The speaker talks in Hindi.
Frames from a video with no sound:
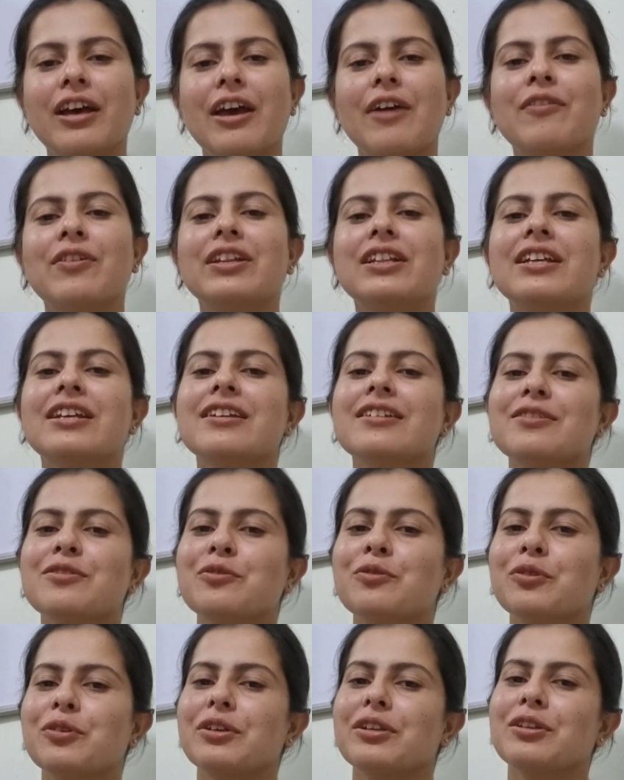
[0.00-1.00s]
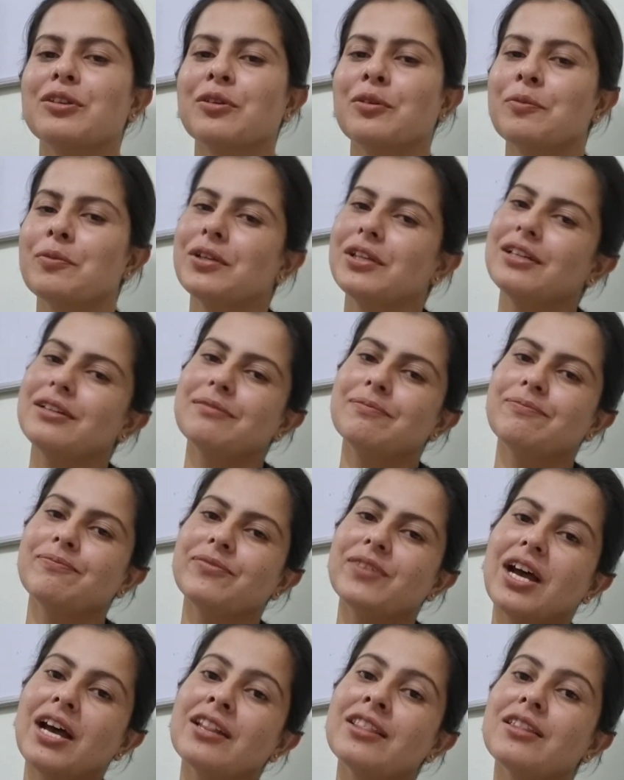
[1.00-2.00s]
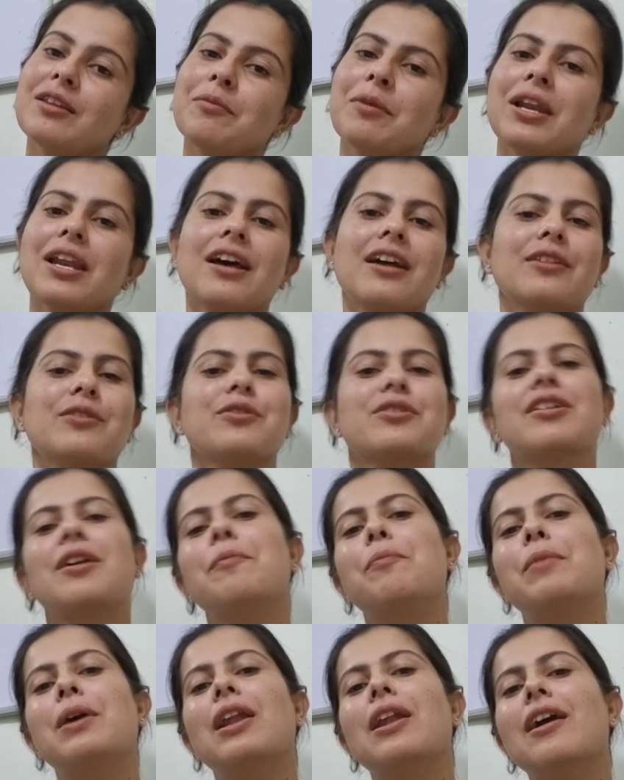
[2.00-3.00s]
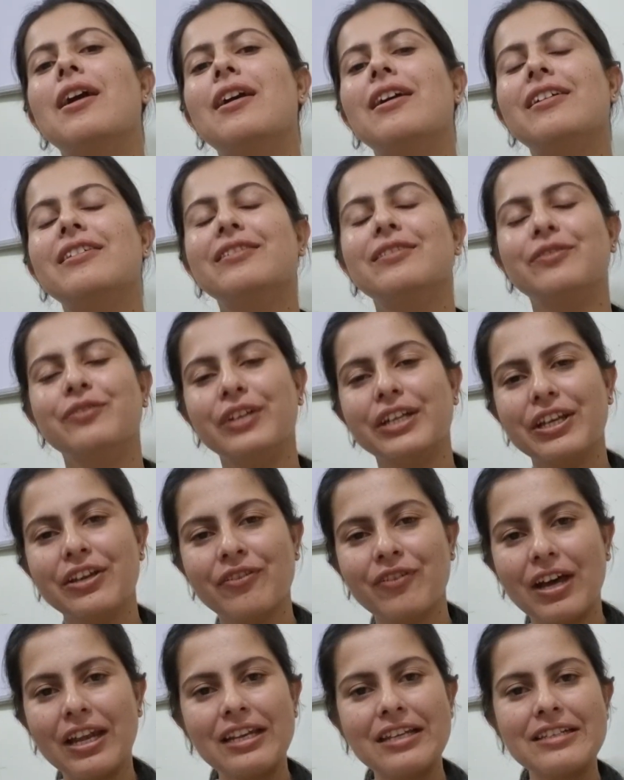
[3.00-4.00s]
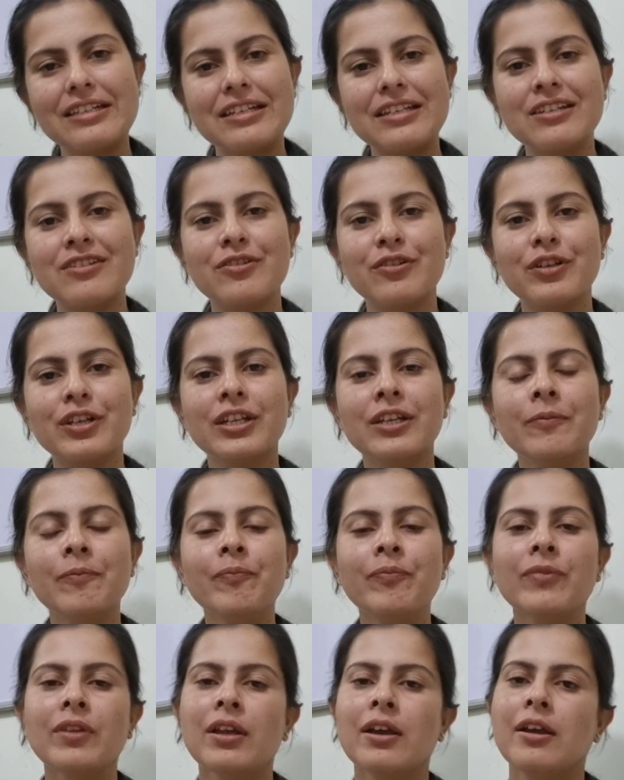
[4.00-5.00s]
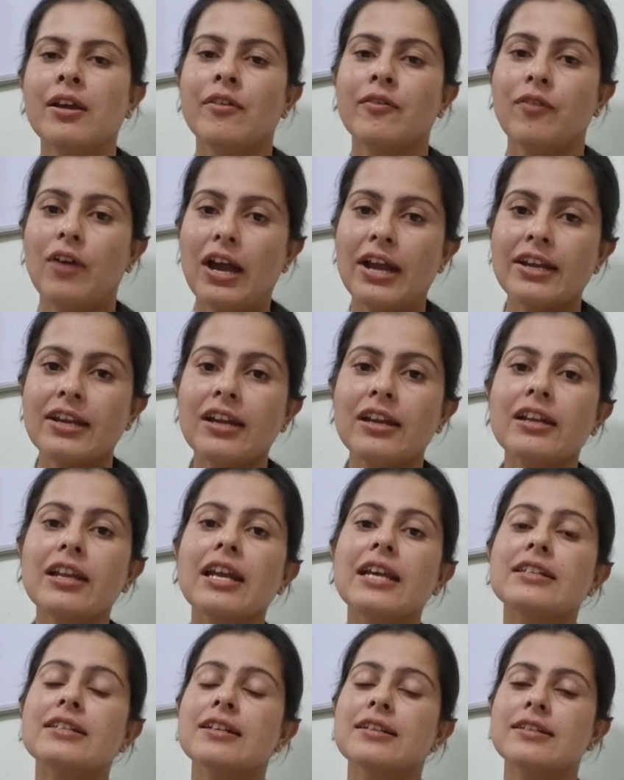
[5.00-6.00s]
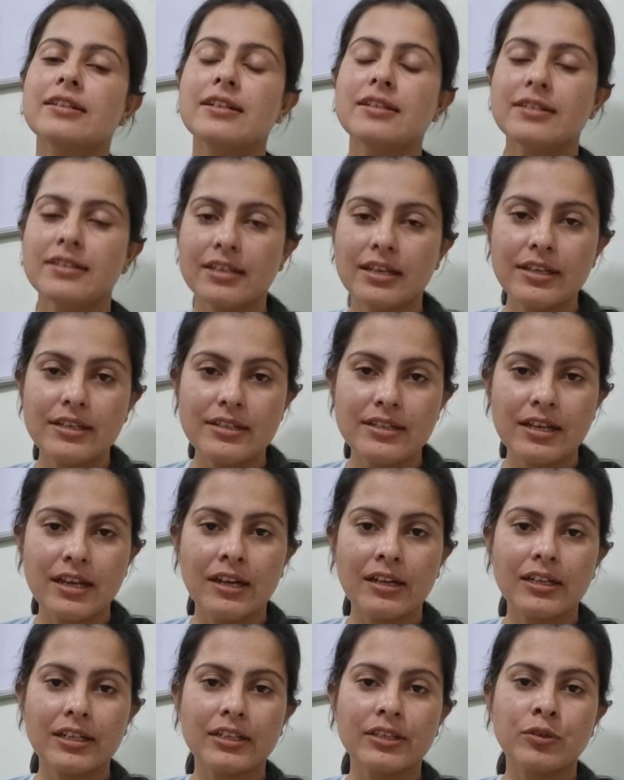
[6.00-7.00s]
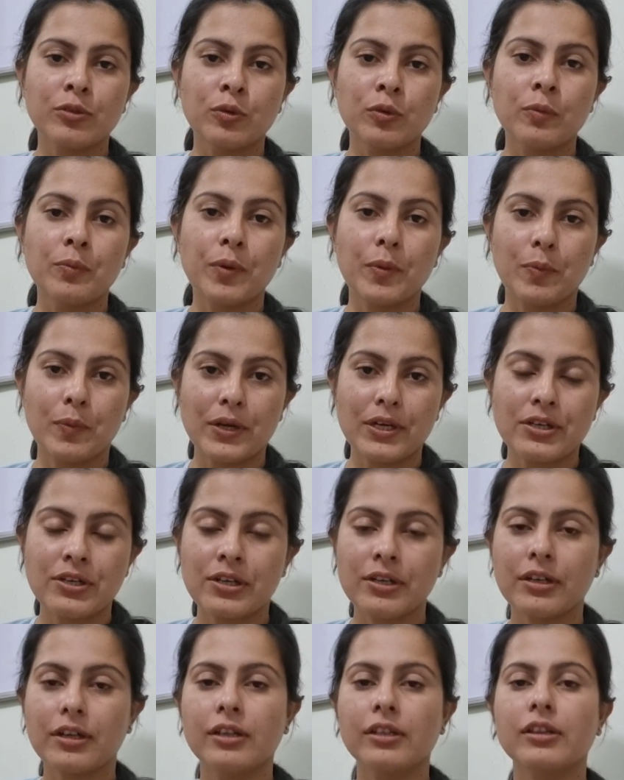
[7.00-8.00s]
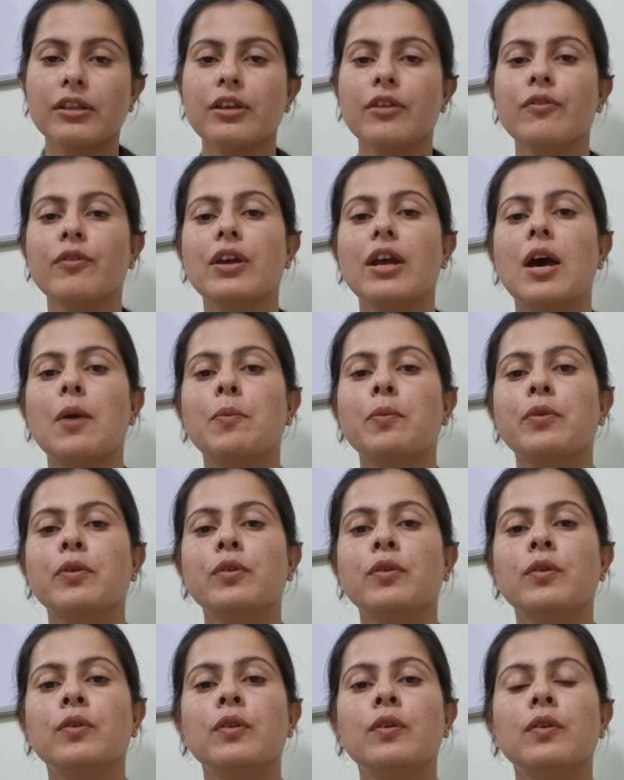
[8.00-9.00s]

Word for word: एवरीथिंग इज गुड तो मतलब अंत भला तो सब भला वही वाली चीज हुई फाइनली एस एस सीजीएल के थ्रू प्रिपरेशन करते हुए आपको